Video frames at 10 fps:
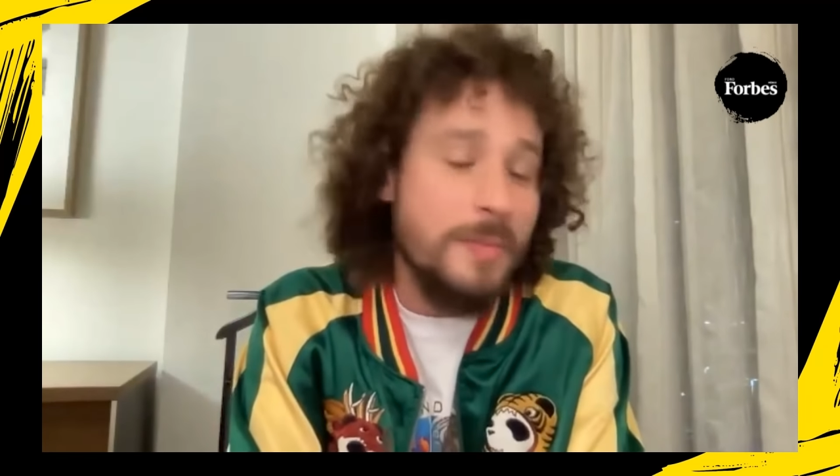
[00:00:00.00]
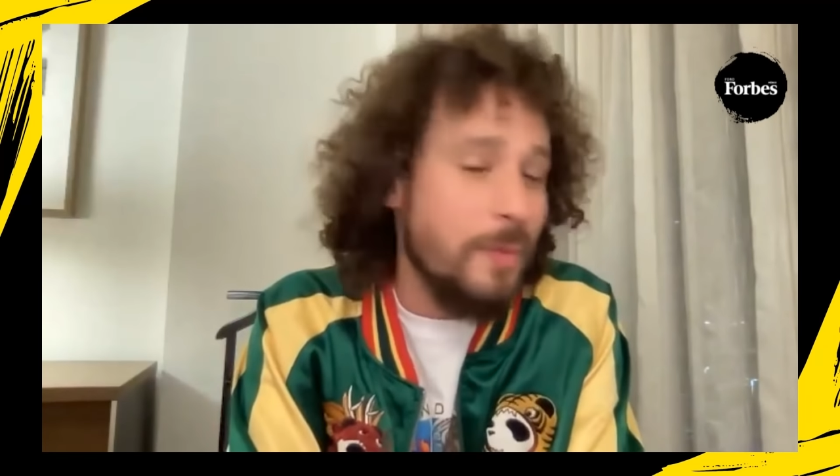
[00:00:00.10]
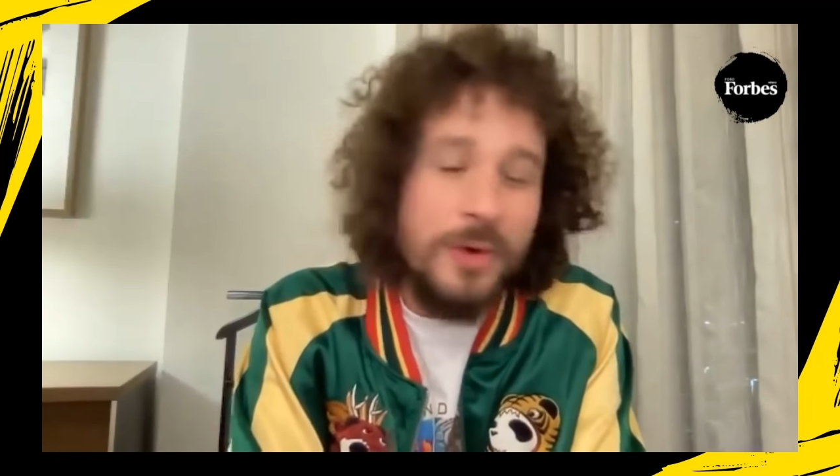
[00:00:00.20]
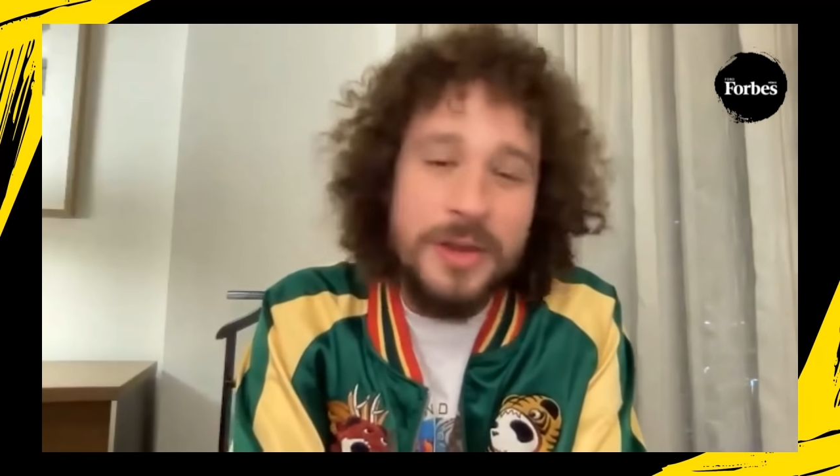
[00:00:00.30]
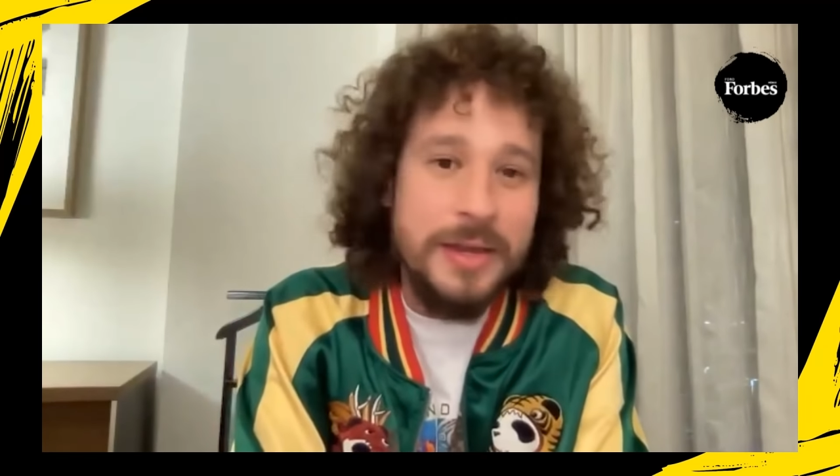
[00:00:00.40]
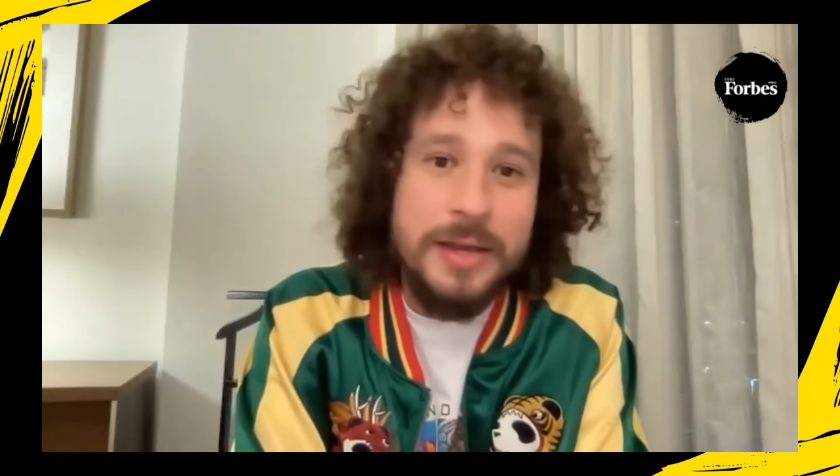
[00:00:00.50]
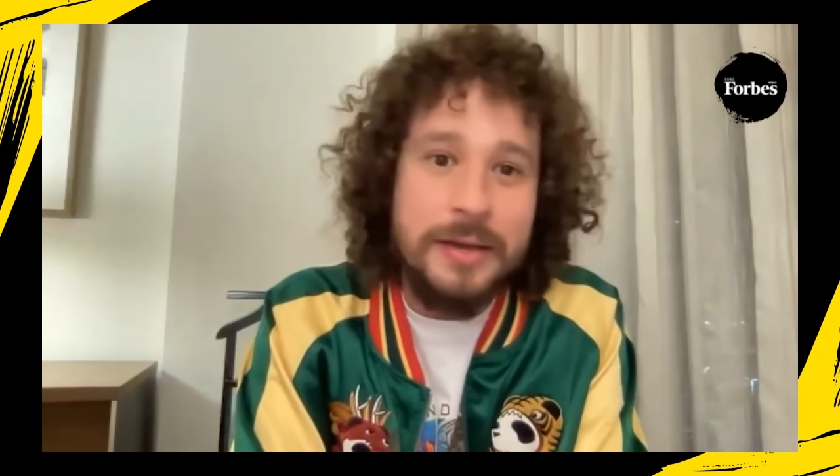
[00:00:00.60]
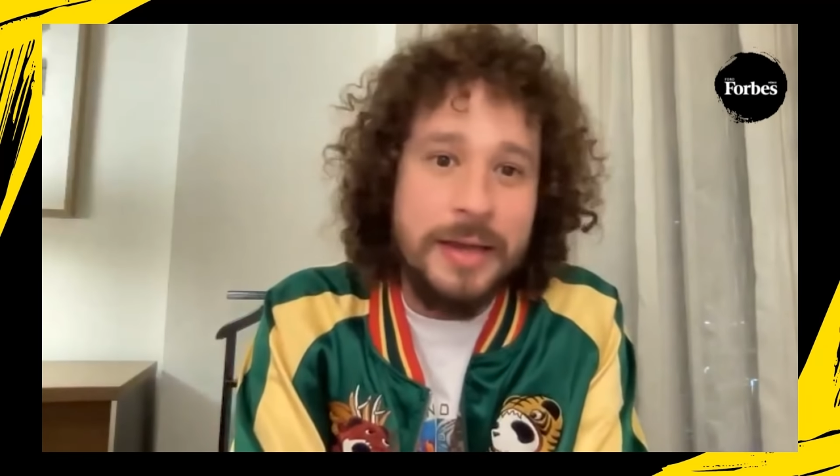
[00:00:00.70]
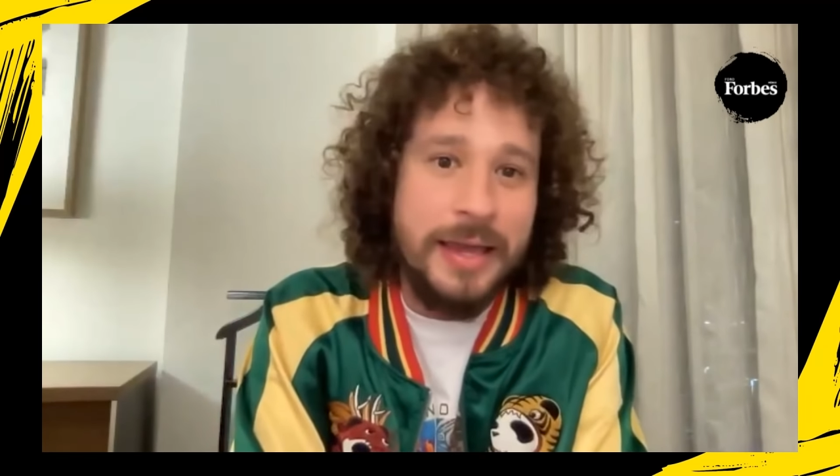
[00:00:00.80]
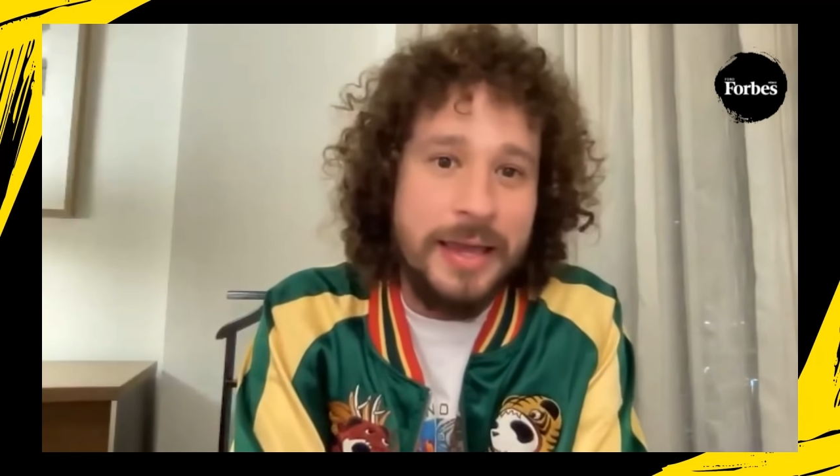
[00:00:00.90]
muy,
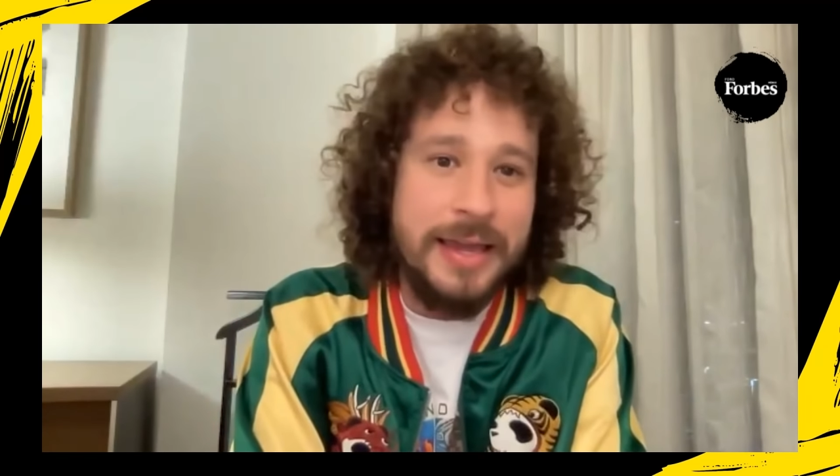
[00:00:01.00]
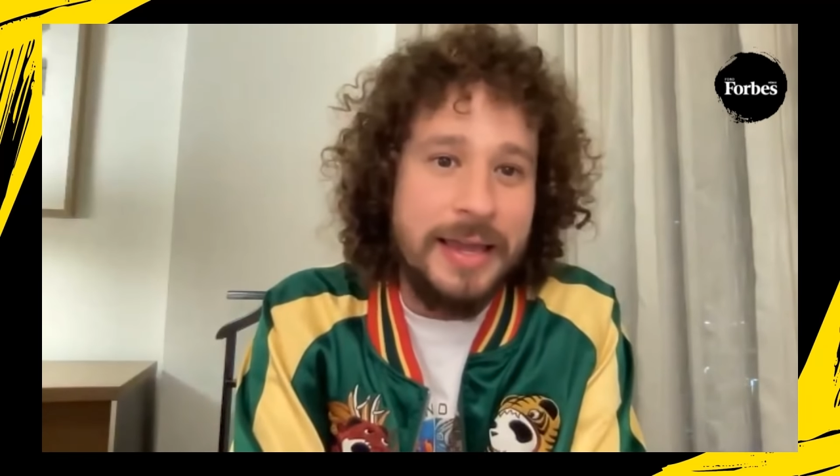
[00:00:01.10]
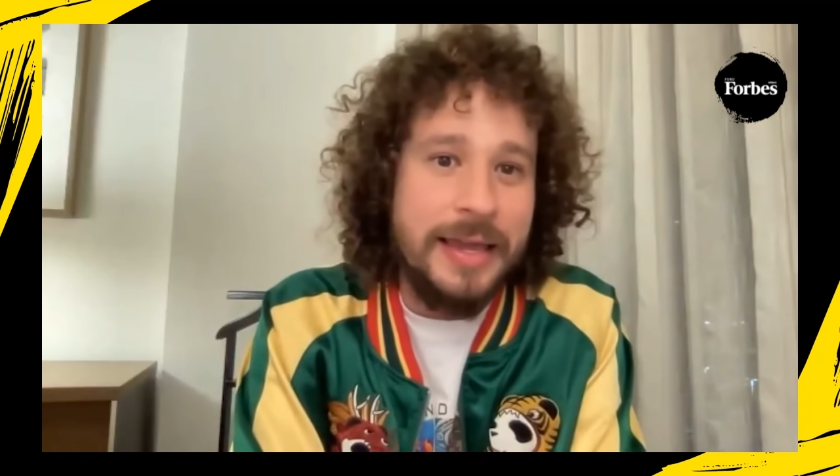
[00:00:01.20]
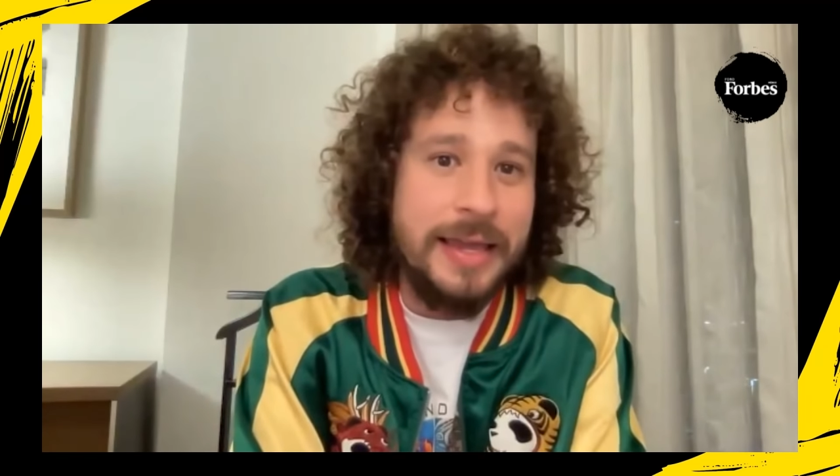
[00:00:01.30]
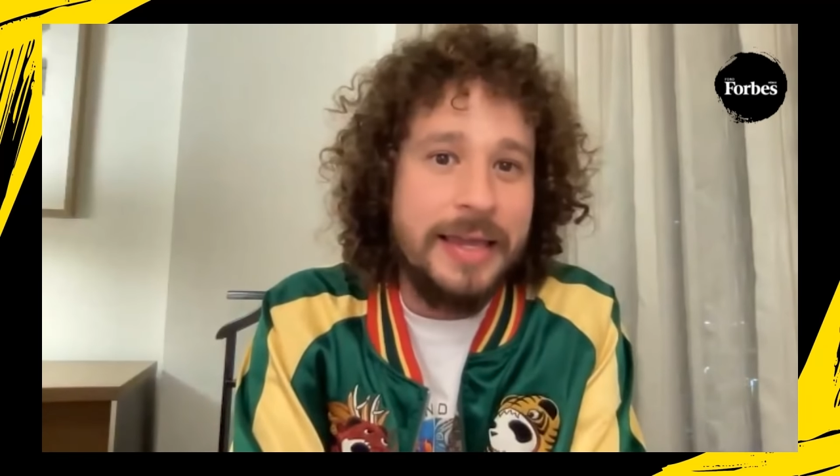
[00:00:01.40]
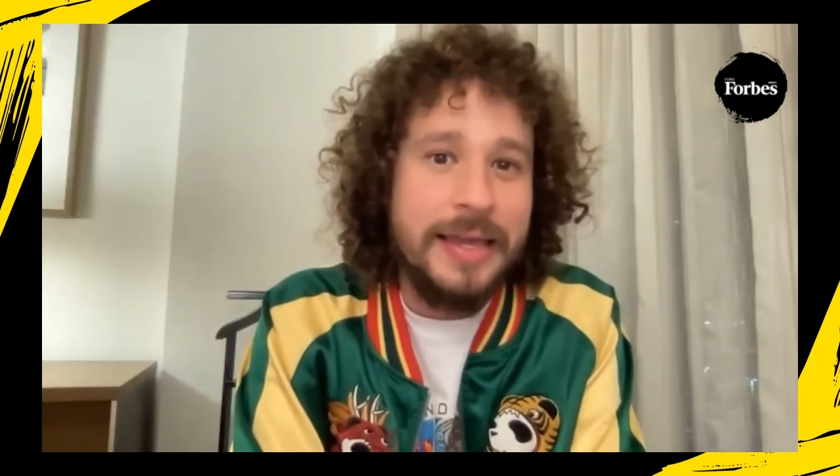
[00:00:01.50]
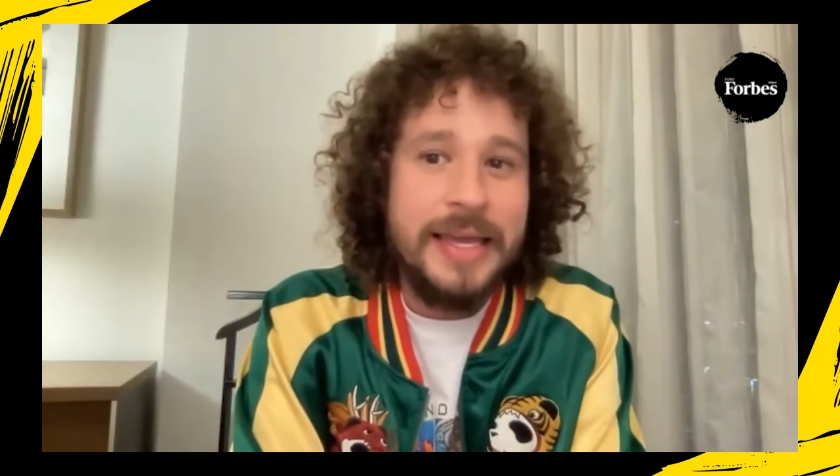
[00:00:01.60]
eh,